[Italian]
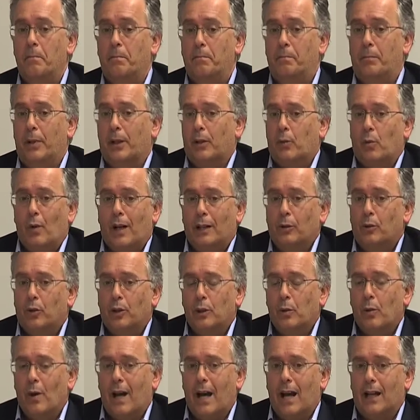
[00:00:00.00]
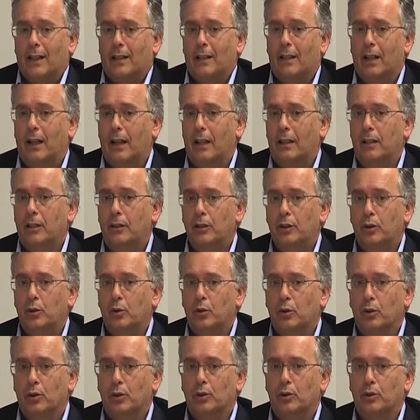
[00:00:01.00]
Per quanto riguarda il
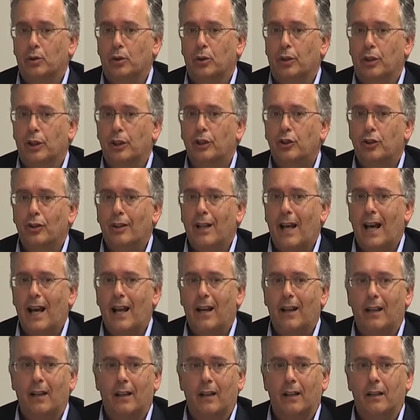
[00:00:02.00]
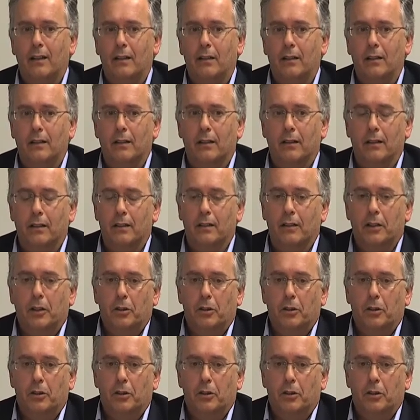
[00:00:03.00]
discorso regionale, eh,